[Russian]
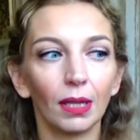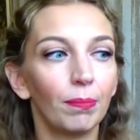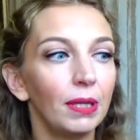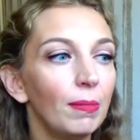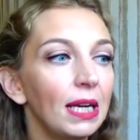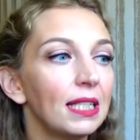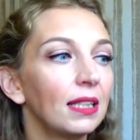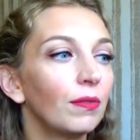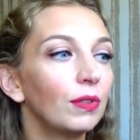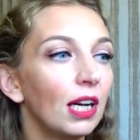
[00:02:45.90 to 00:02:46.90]
Понимаете,
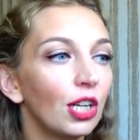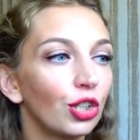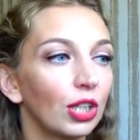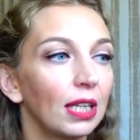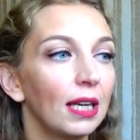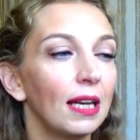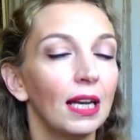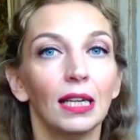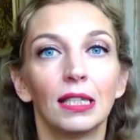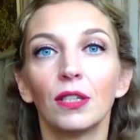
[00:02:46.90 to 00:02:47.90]
это в нашей
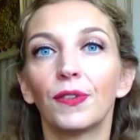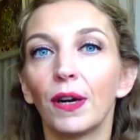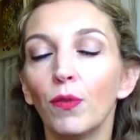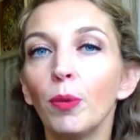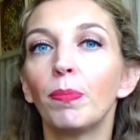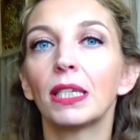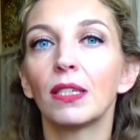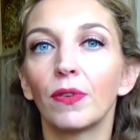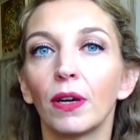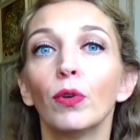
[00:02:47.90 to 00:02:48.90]
цифровой,
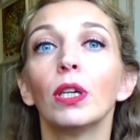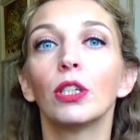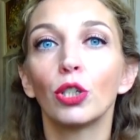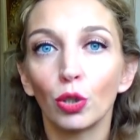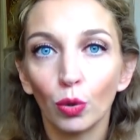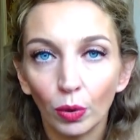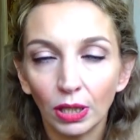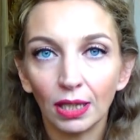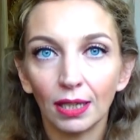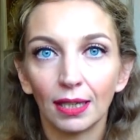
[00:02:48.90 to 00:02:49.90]
прицифровой
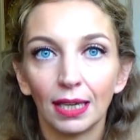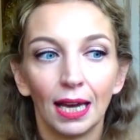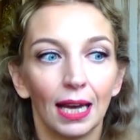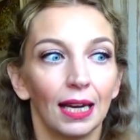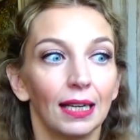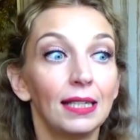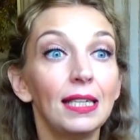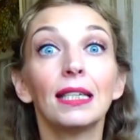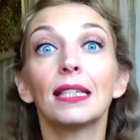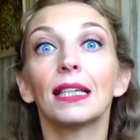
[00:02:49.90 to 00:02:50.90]
Эстонии
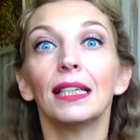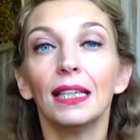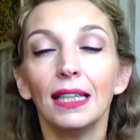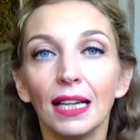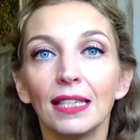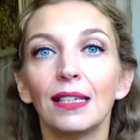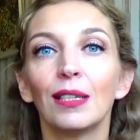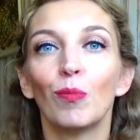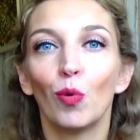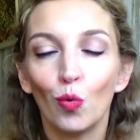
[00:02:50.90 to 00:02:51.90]
где на
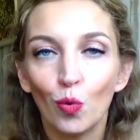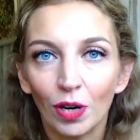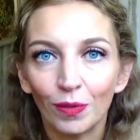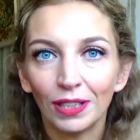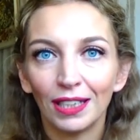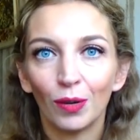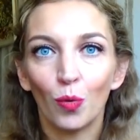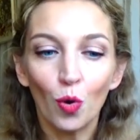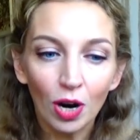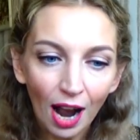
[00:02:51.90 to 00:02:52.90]
законодательном уровне
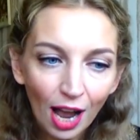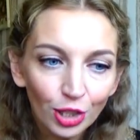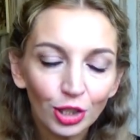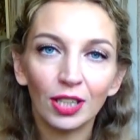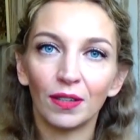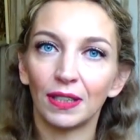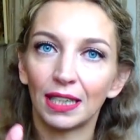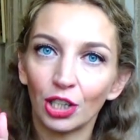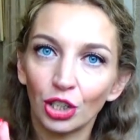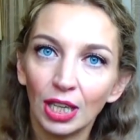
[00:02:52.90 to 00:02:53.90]
у каждого
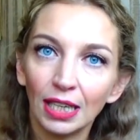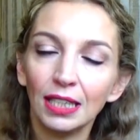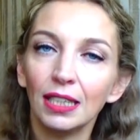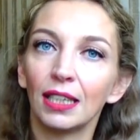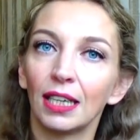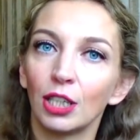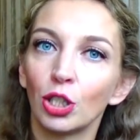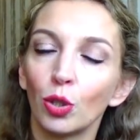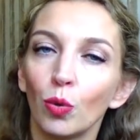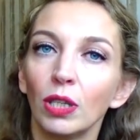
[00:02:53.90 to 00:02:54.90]
гражданина
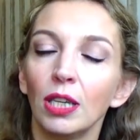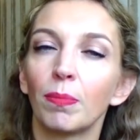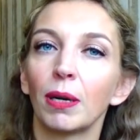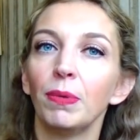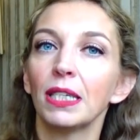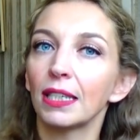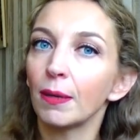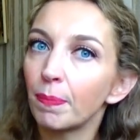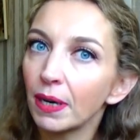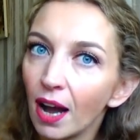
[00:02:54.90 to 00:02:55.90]
Эстонии прописано
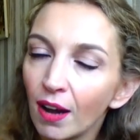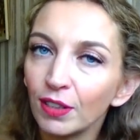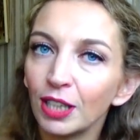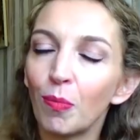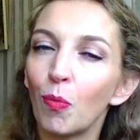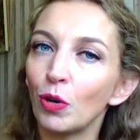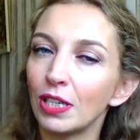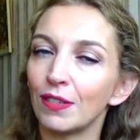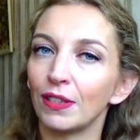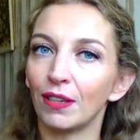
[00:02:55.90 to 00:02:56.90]
право на
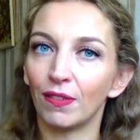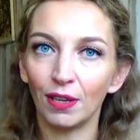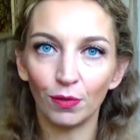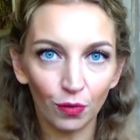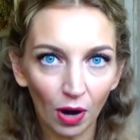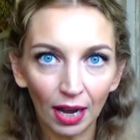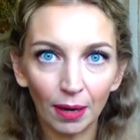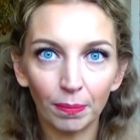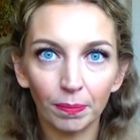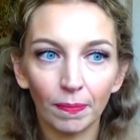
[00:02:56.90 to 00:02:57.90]
пользование Wi-Fi.